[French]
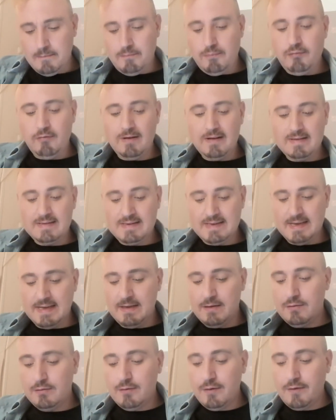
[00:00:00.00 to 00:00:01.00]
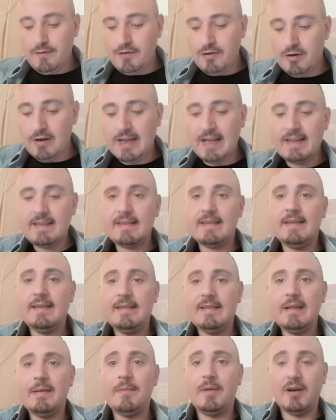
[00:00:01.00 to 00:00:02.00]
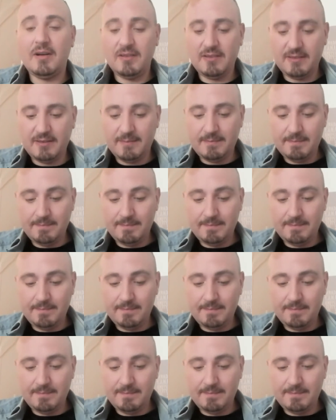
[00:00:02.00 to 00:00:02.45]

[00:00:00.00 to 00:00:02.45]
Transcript: boisé, de violette et d'amande.